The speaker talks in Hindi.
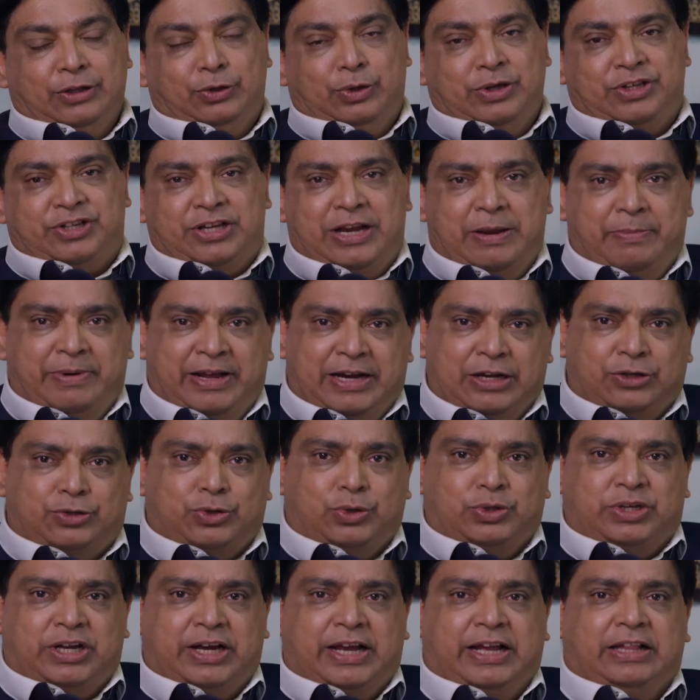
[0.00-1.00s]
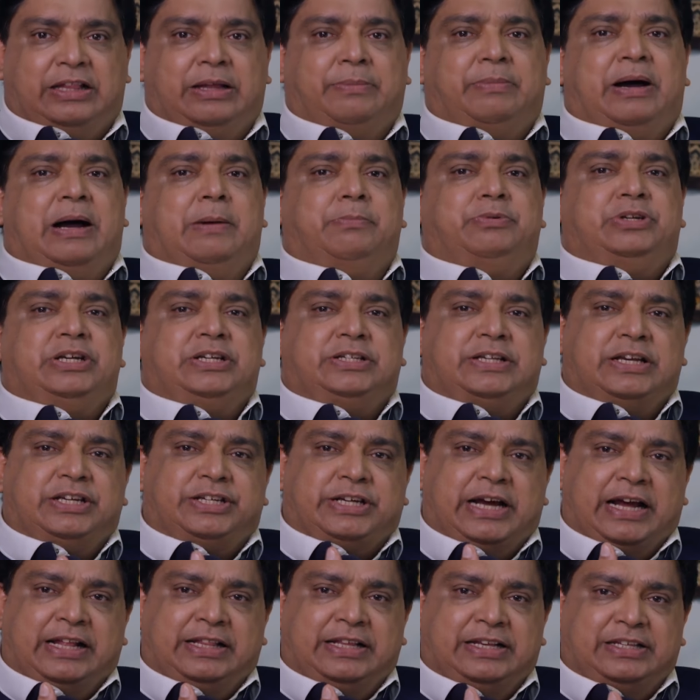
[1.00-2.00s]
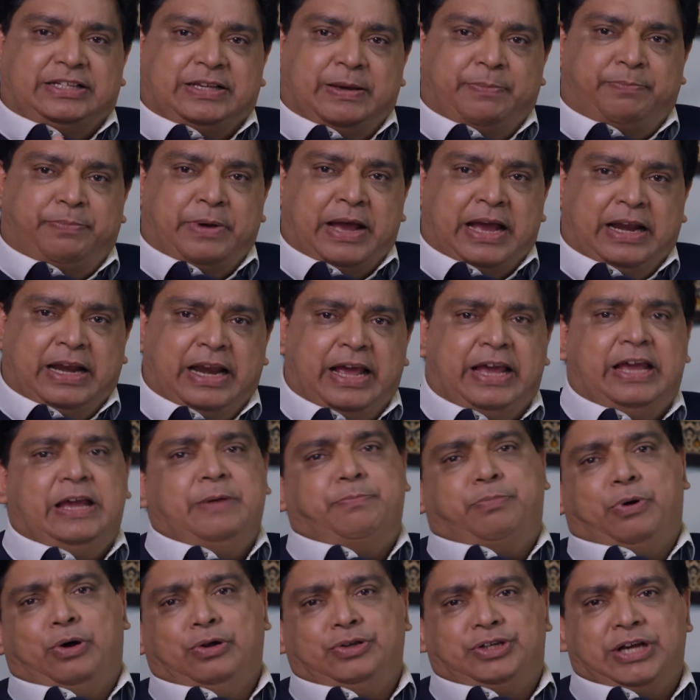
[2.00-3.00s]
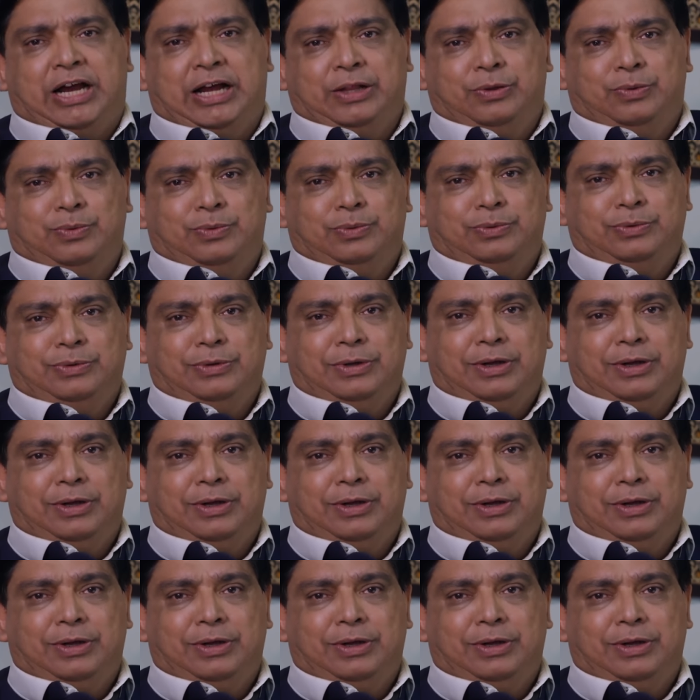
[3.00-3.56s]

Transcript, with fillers: तो इसलिए मैंने सोचा कि तमाम चीज़ें शादी से पहले ही पहुंचा दूं।